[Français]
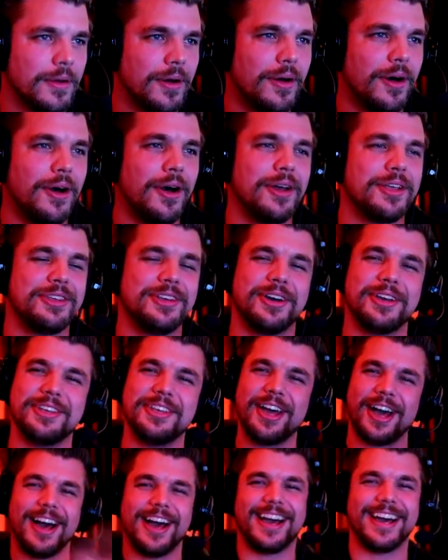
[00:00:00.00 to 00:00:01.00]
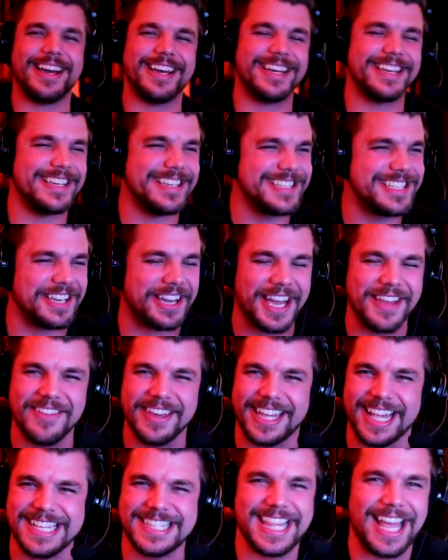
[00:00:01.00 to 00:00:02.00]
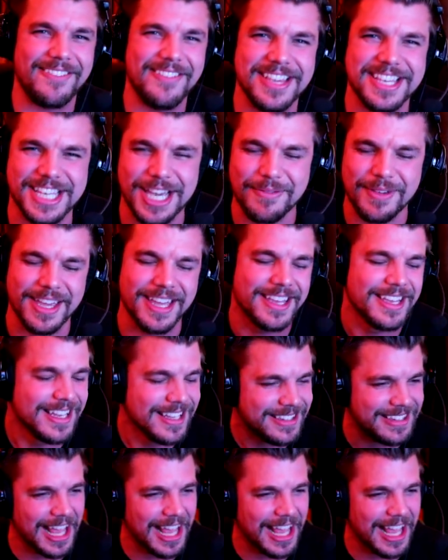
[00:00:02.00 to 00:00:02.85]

Oh, yo, yo J'ai rêvé qu'elle se termine jamais.